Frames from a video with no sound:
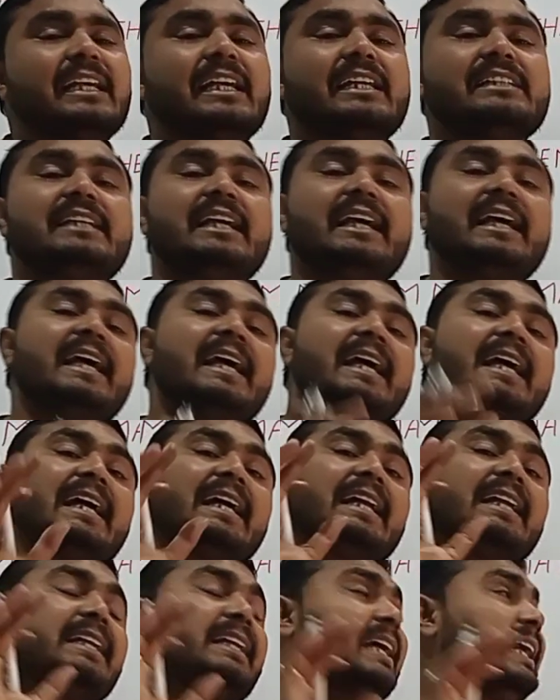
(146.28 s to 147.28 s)
ये
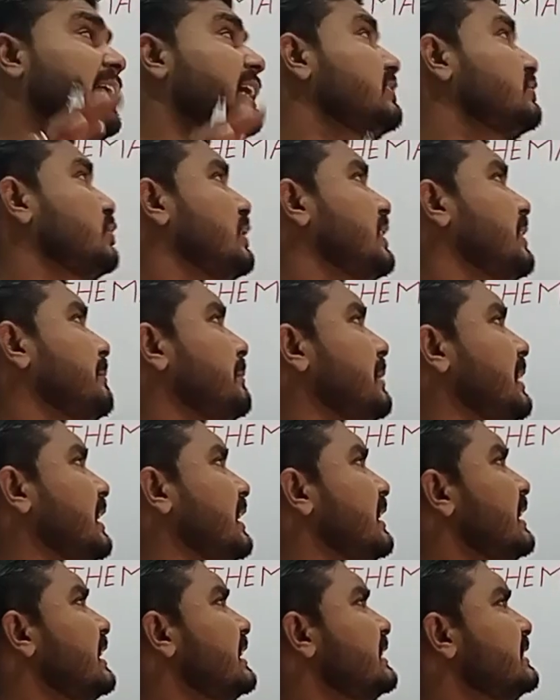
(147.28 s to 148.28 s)
डेढ़ सौ नंबर
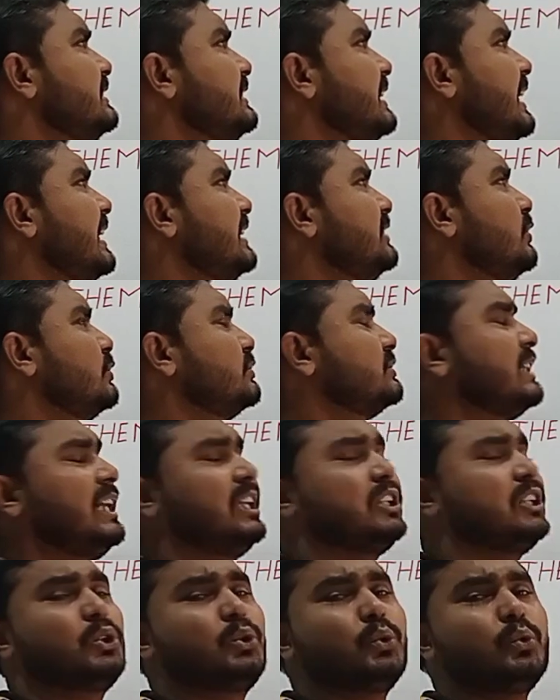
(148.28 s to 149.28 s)
ये जो सा
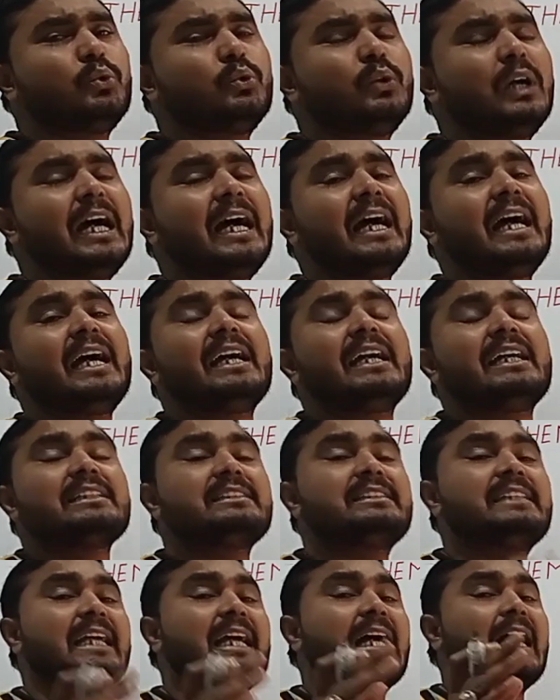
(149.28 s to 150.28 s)
टू है ये
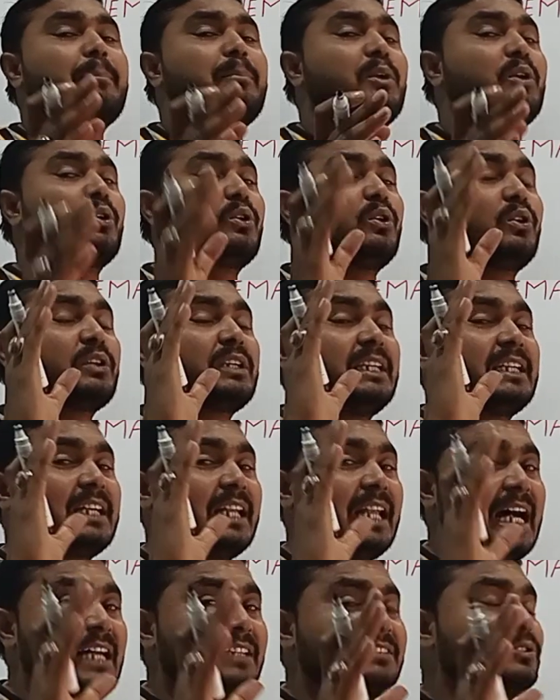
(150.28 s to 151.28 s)
आप लोगों की
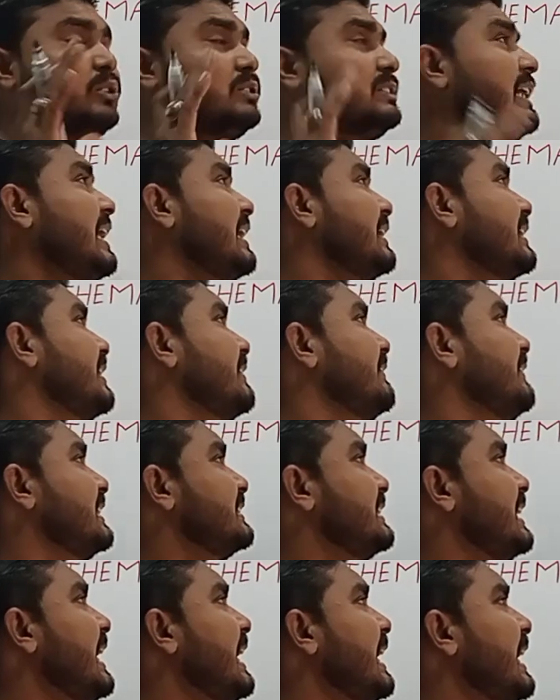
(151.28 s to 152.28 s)
क्लास को ज़ाहर करवाता
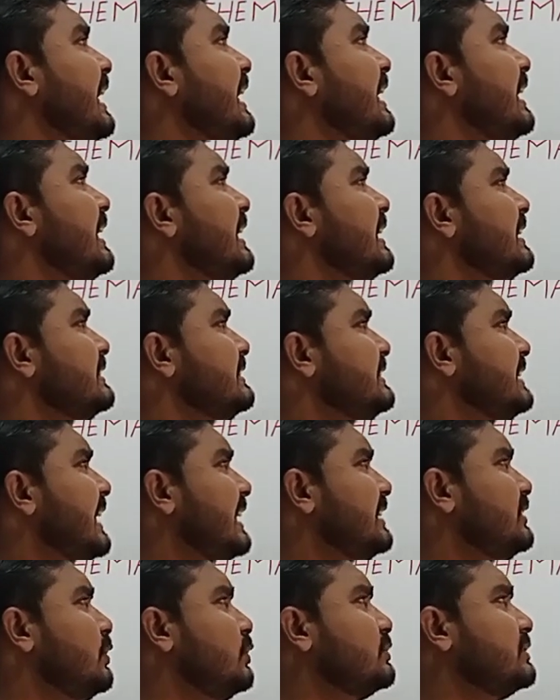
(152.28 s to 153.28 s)
है ये
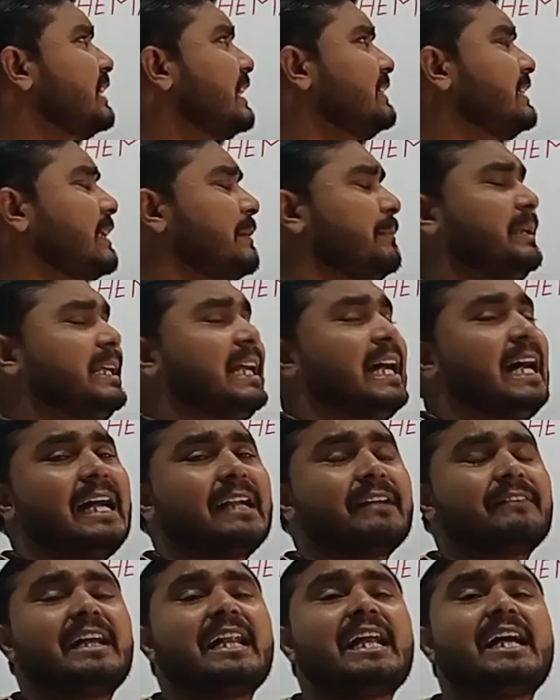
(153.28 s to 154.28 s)
जो सा दरमियान
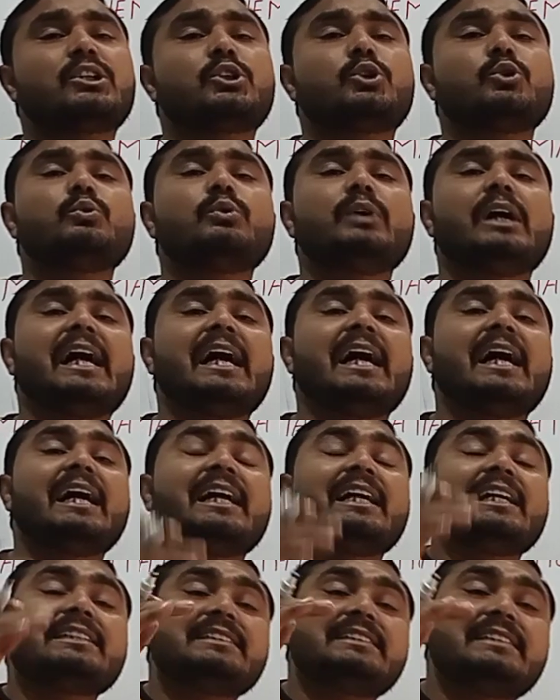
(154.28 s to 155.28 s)
वाला टू है
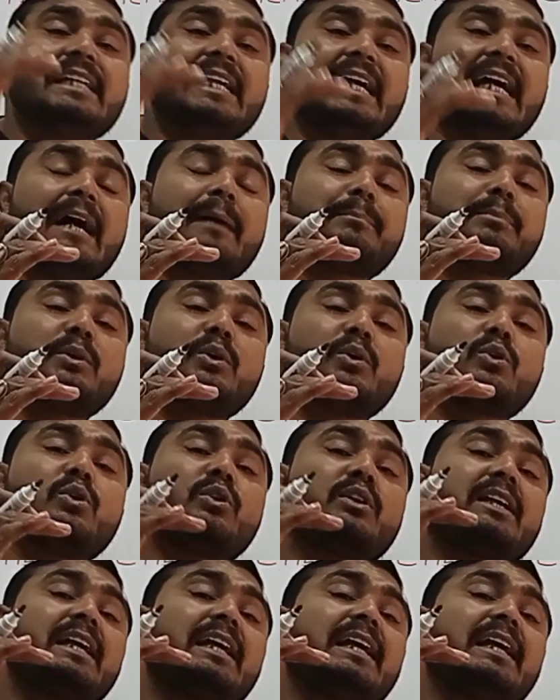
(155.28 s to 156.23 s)
ये आप लोगों के